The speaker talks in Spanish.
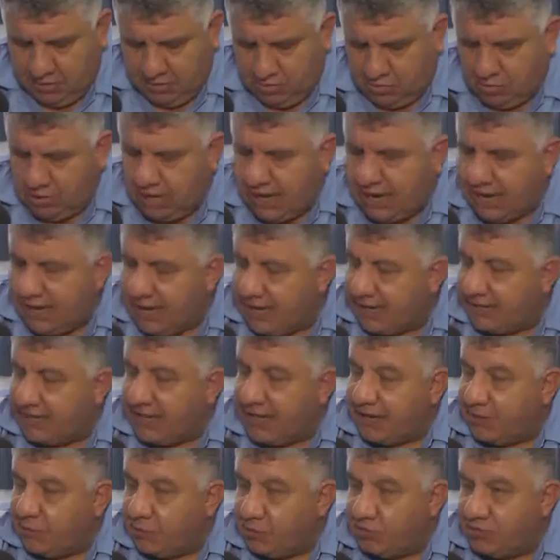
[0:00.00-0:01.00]
una
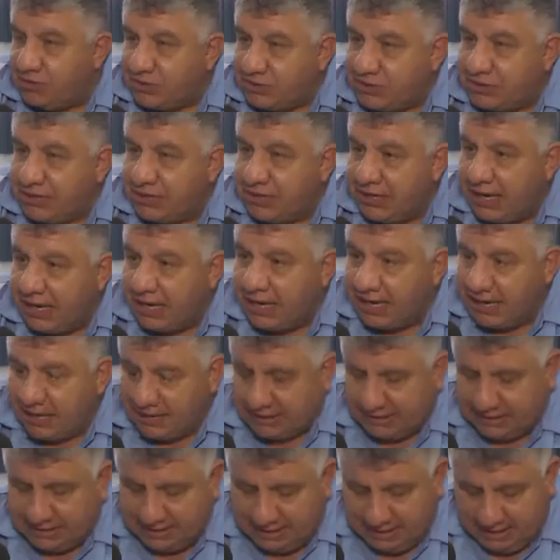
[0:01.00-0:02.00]
denuncia,
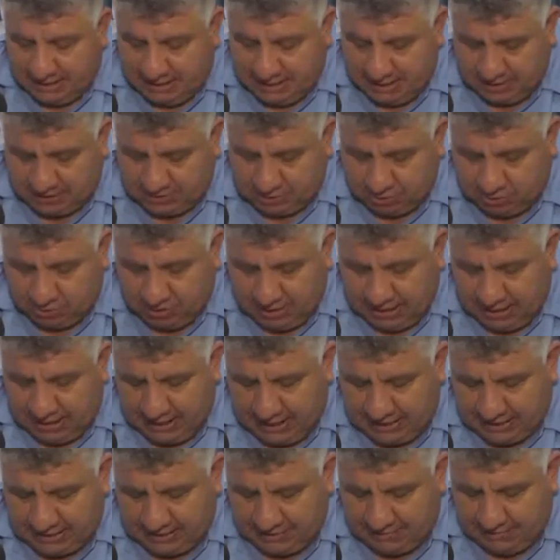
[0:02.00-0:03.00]
aquí en la
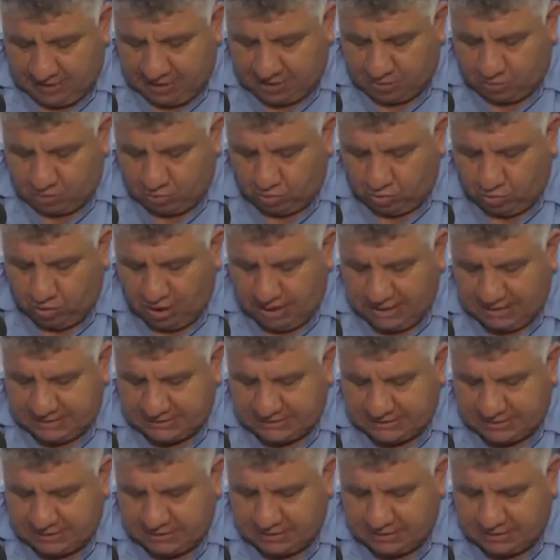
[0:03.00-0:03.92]
ciudad de Marcos Juárez.